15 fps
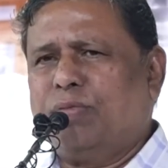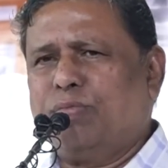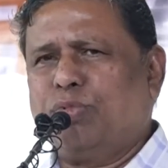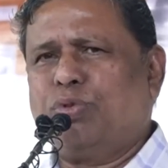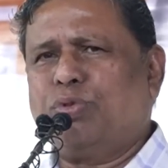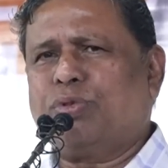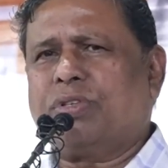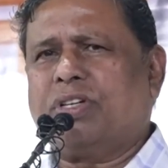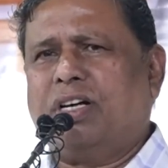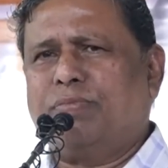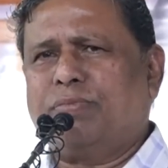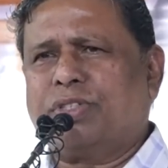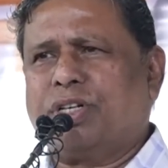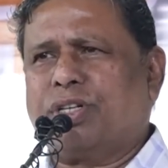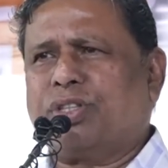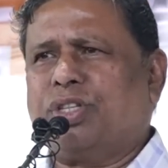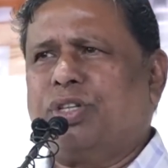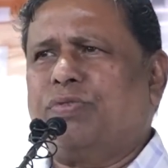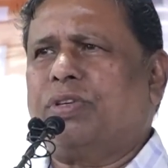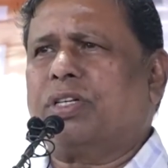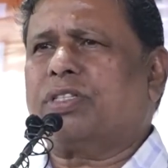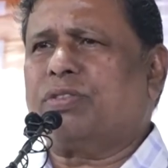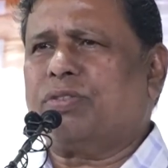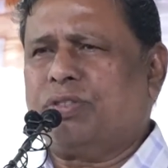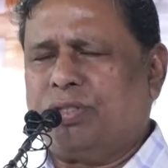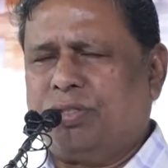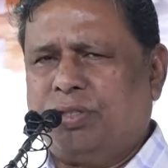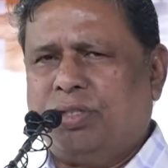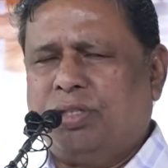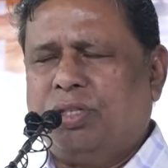हम लोग काम करते
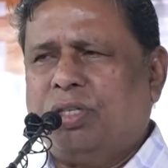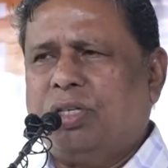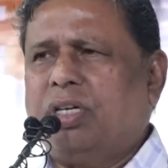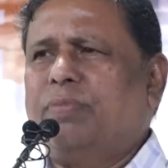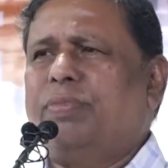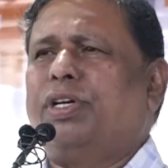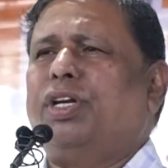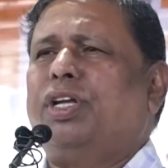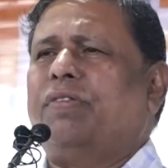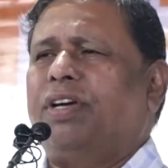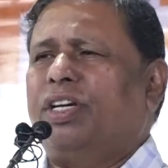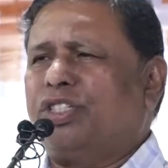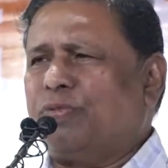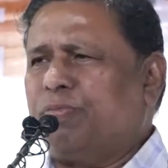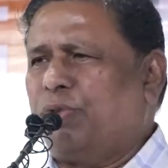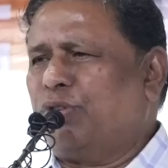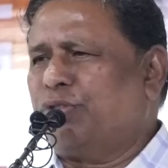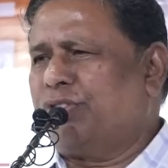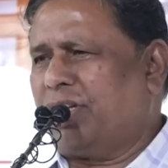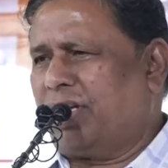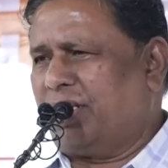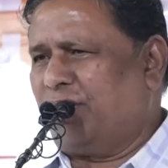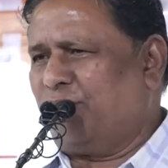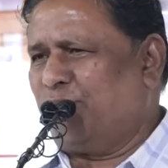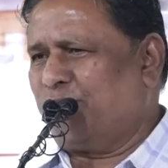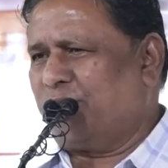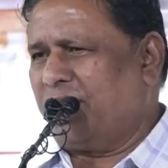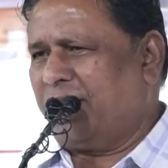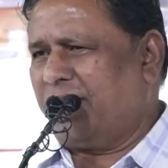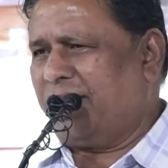वक्त अभिनिवेश बहुत ज़्यादा
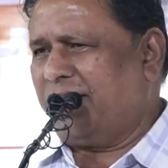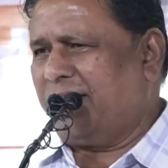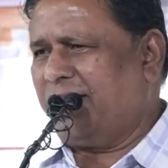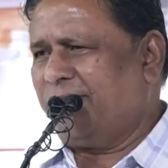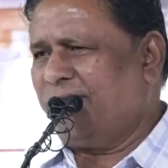होता है